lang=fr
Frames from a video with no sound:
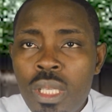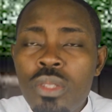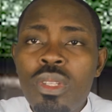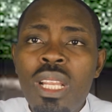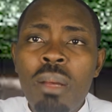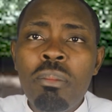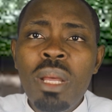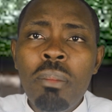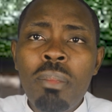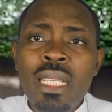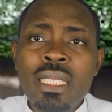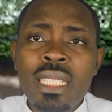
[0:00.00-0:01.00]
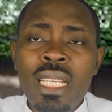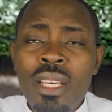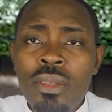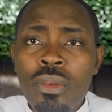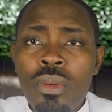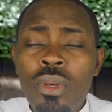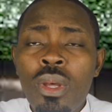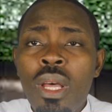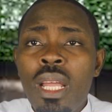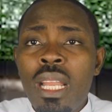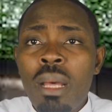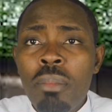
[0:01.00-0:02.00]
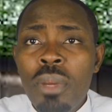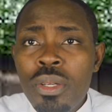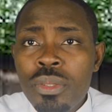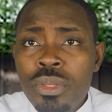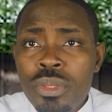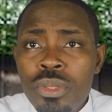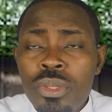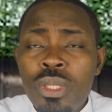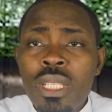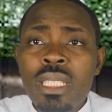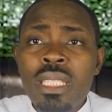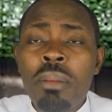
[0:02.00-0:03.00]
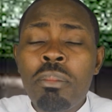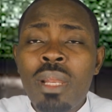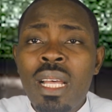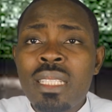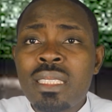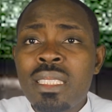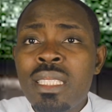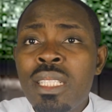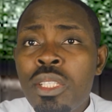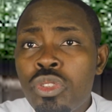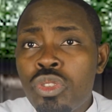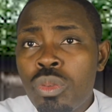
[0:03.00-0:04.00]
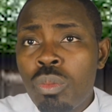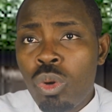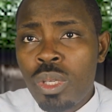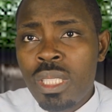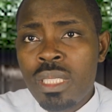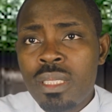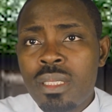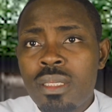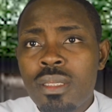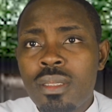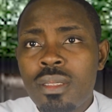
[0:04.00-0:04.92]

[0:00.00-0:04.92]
de la même manière que la main de Dieu était placée sur Moïse.